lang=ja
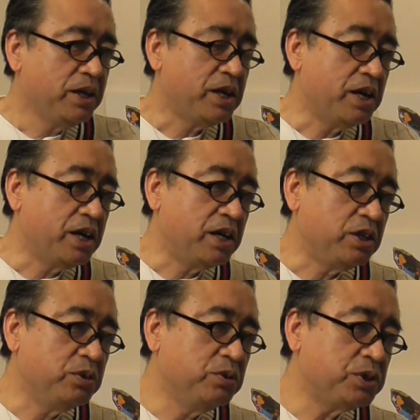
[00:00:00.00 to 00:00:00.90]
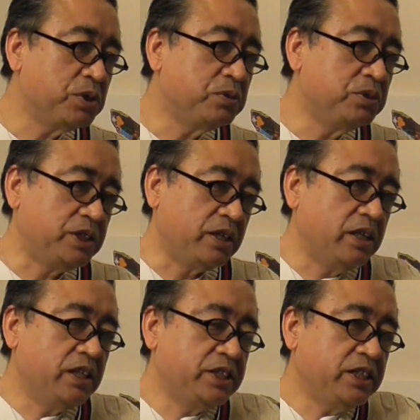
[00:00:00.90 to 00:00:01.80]
えー、夕食時
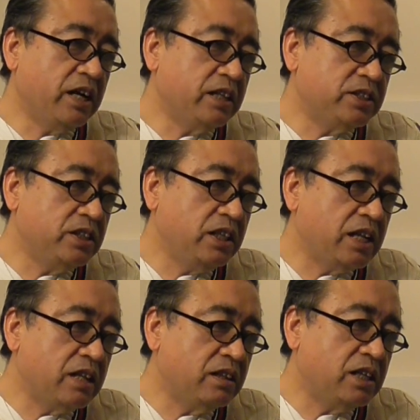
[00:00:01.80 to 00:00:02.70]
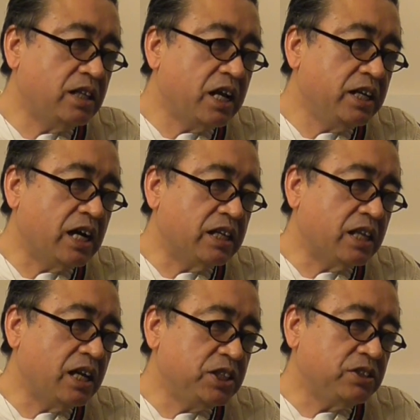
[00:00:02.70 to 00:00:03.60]
4月になって何か
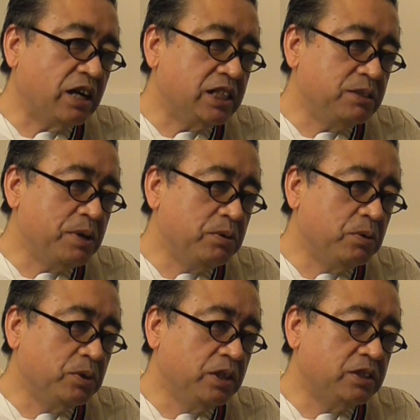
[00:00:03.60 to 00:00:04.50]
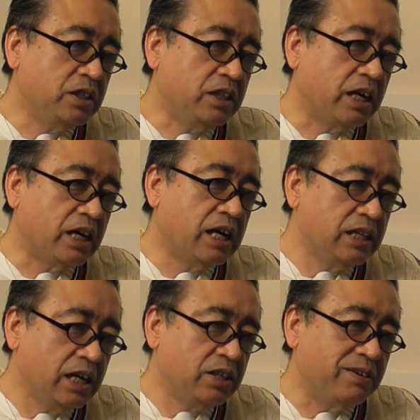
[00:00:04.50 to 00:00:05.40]
新しく始めることについて
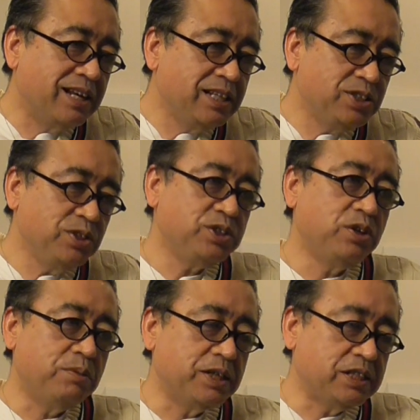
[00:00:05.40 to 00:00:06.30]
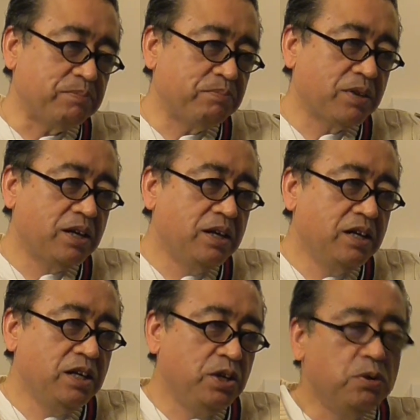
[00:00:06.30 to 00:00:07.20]
家内と話をしておりました
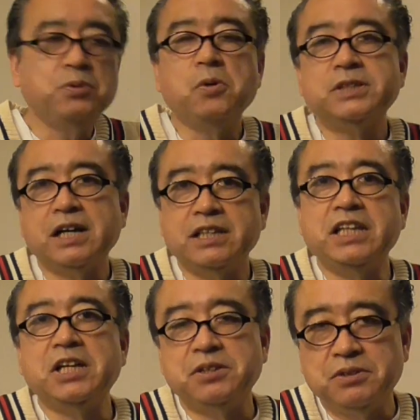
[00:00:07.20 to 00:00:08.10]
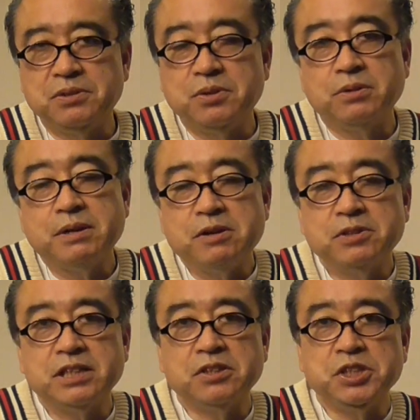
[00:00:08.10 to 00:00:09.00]
よく奥さんが出てくるこの前は
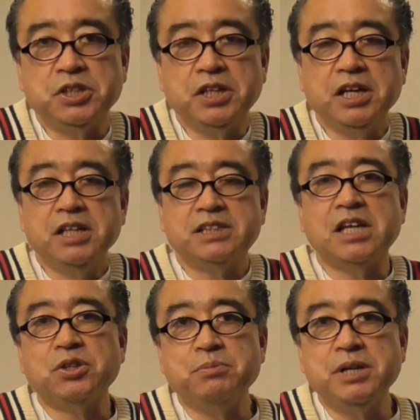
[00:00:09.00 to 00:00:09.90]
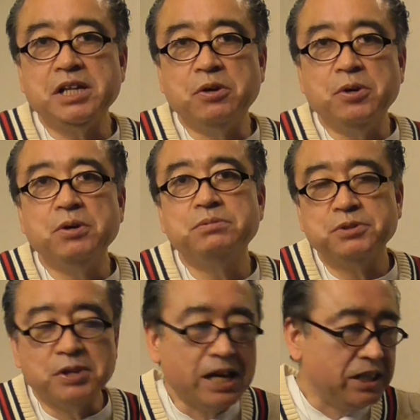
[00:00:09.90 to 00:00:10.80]
奥さんと一緒に三宮にお洋
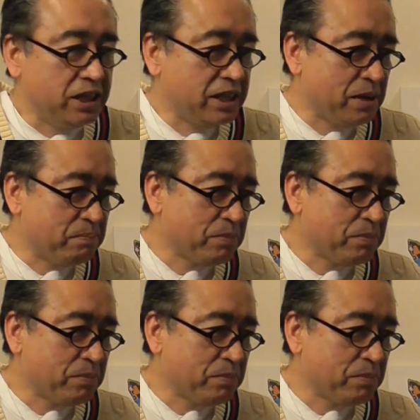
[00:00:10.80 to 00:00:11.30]
服を買いに行った